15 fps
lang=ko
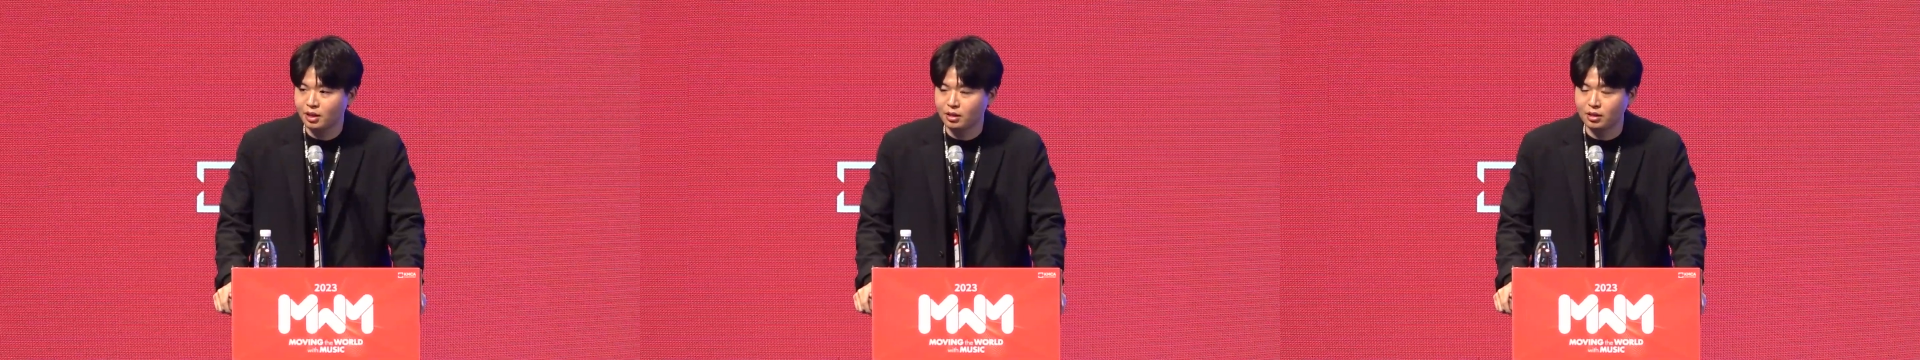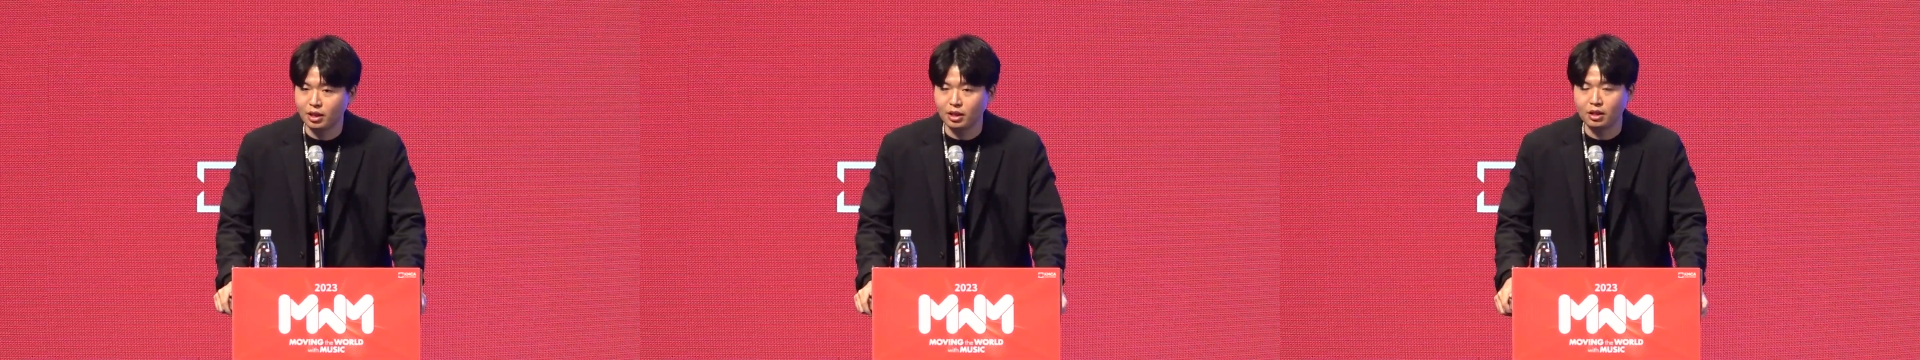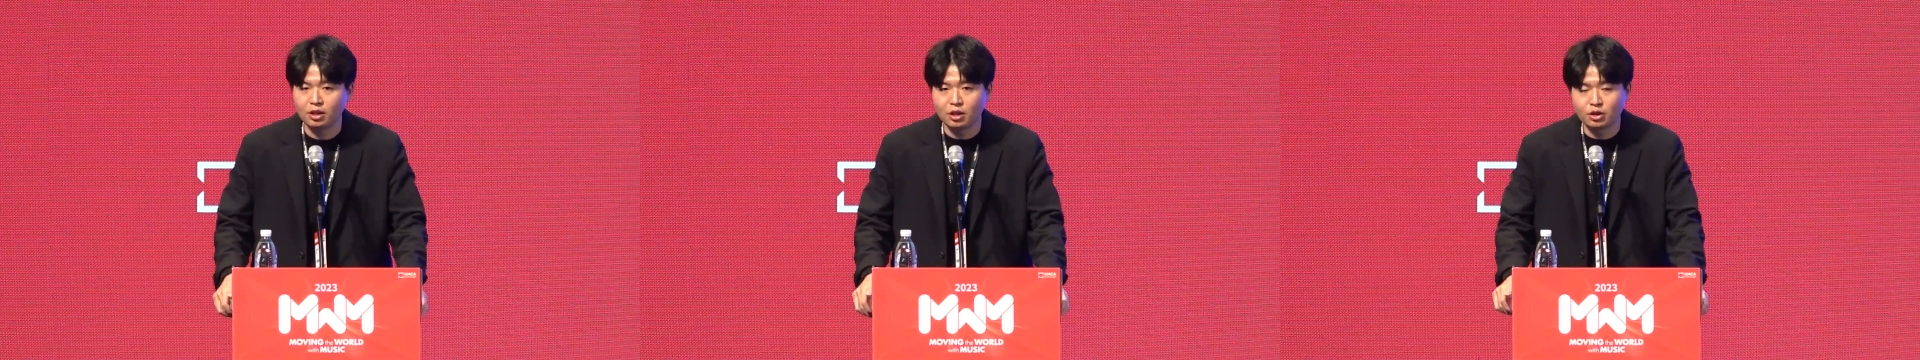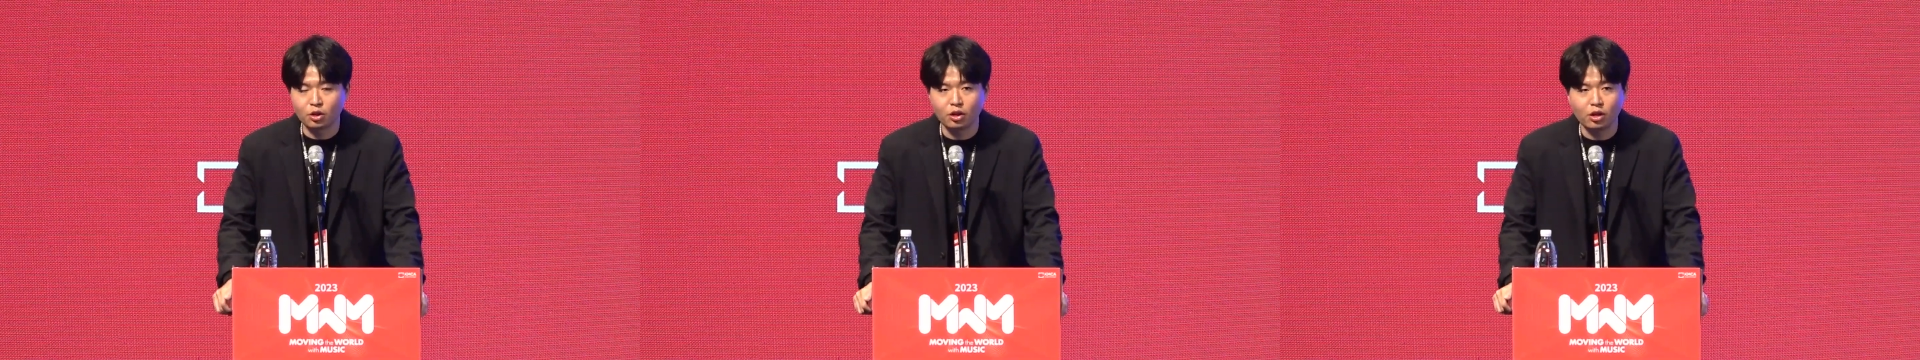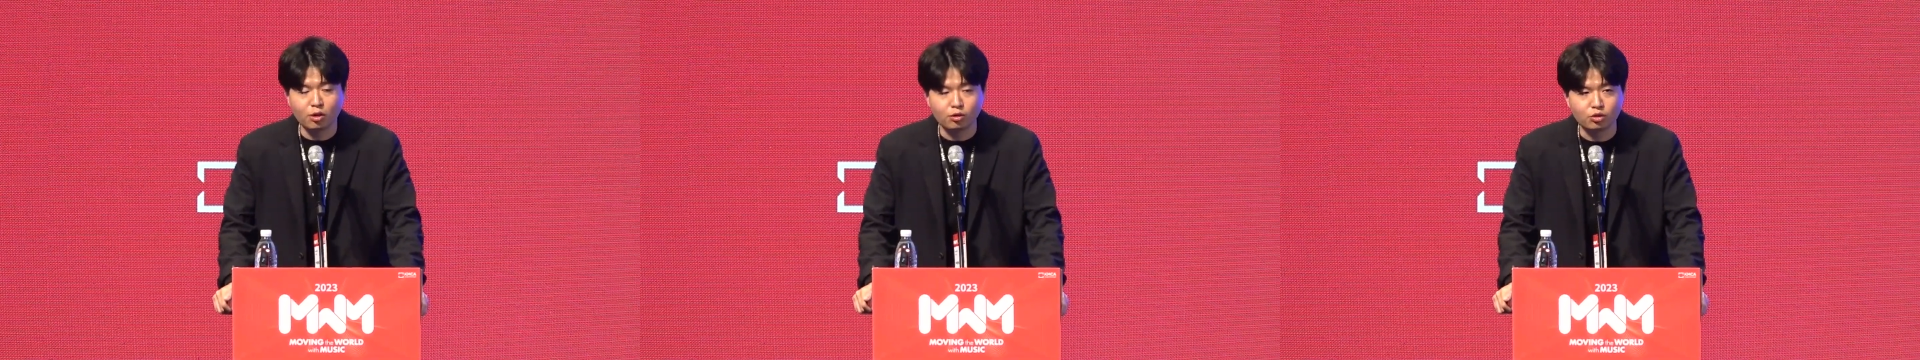네,
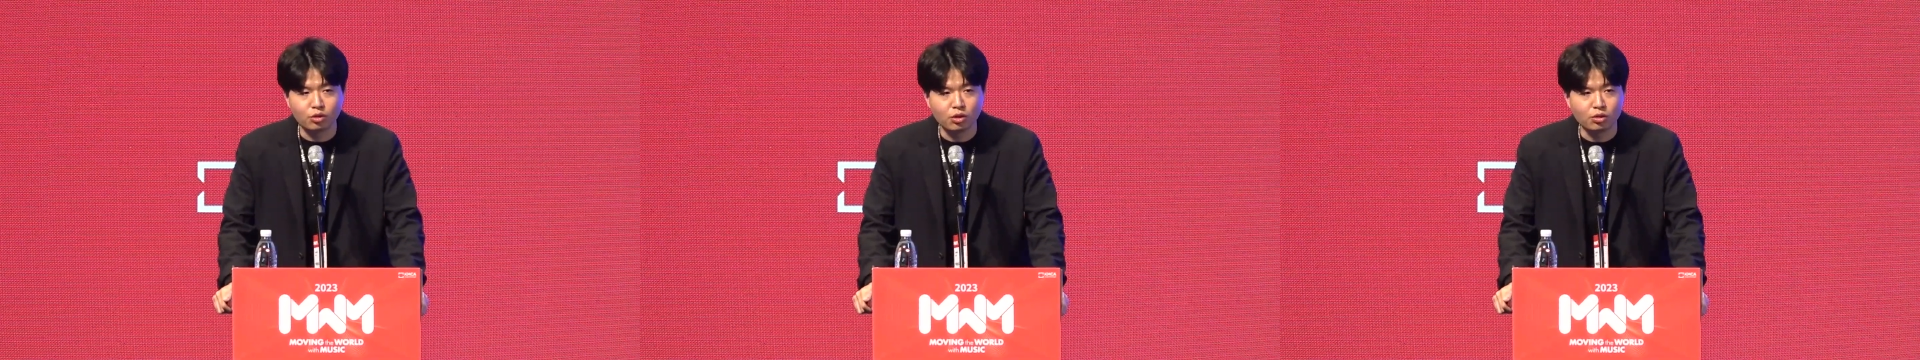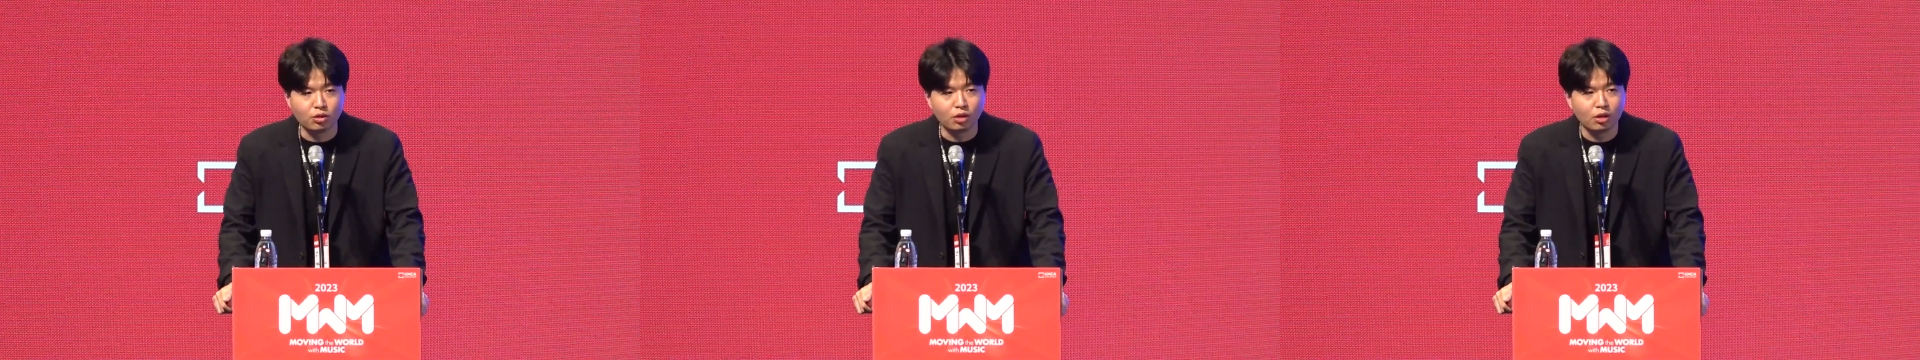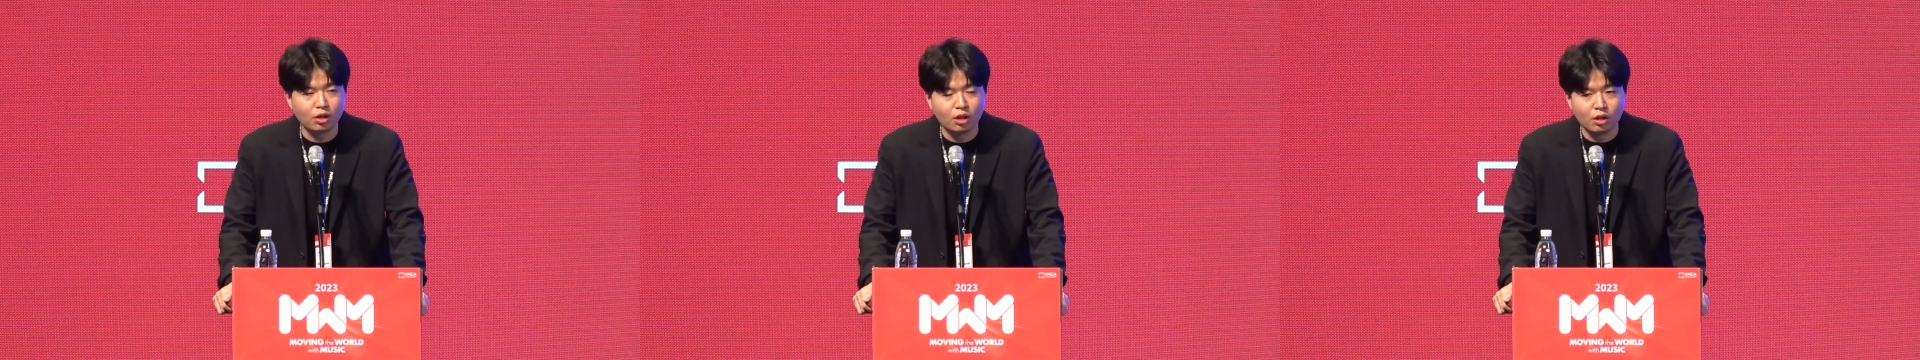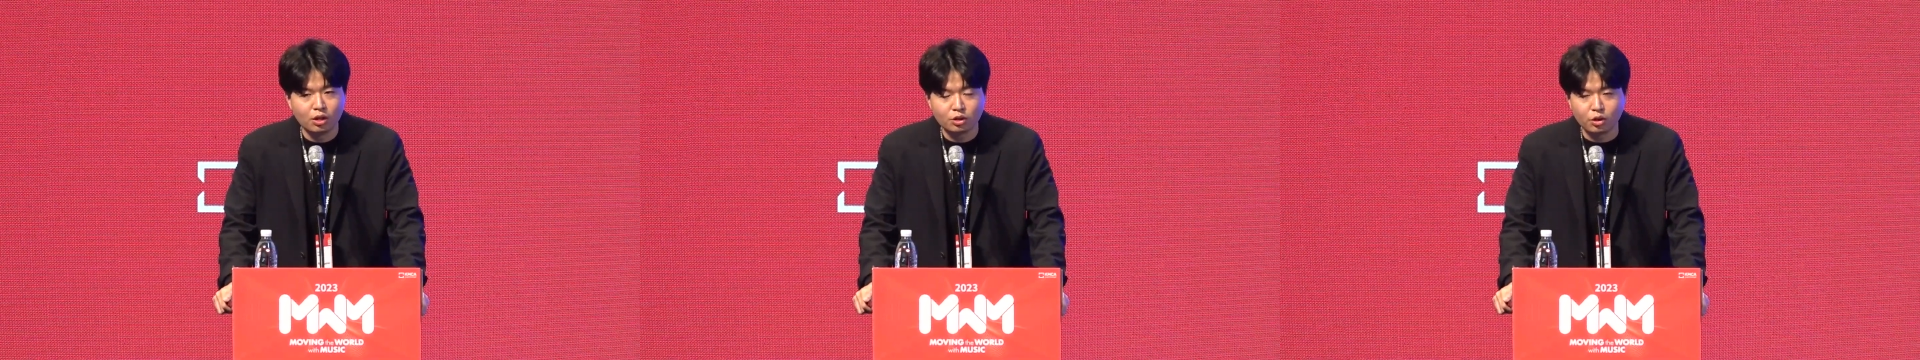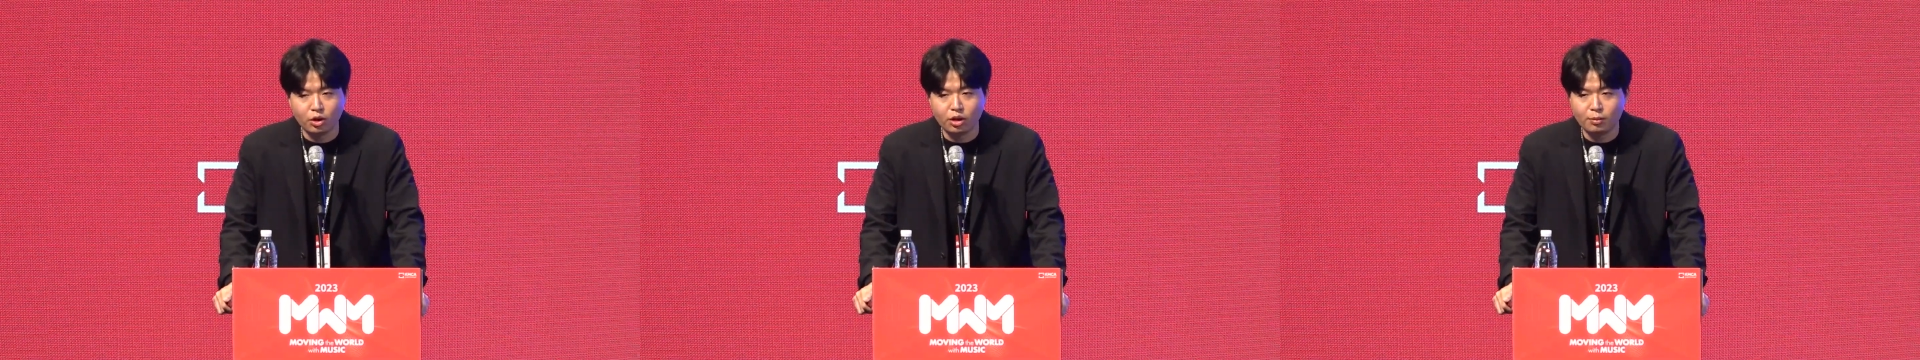저희가 우선
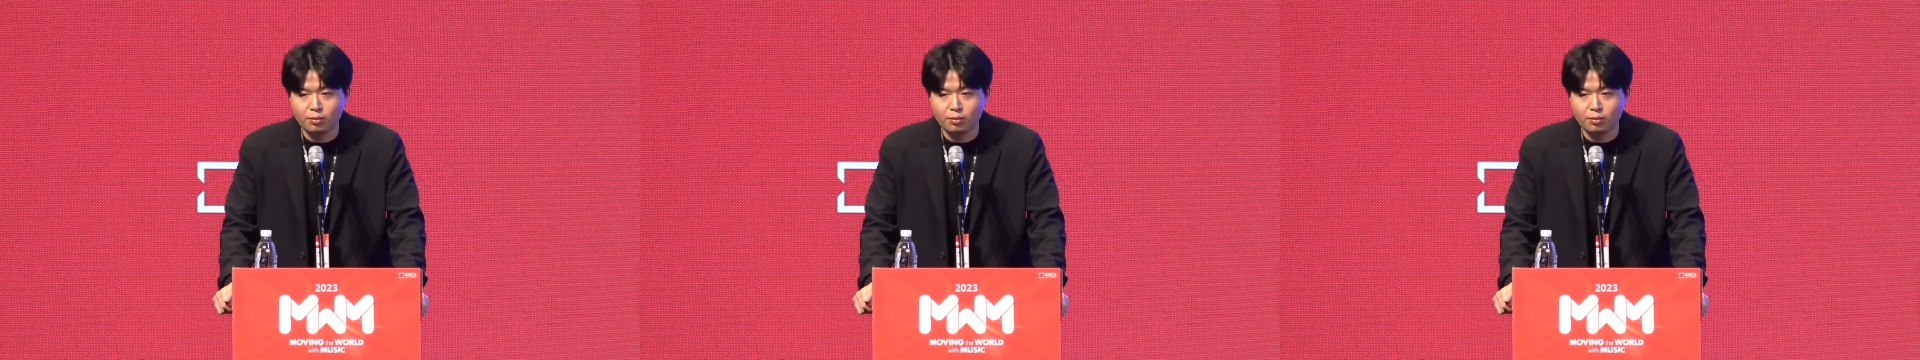저희가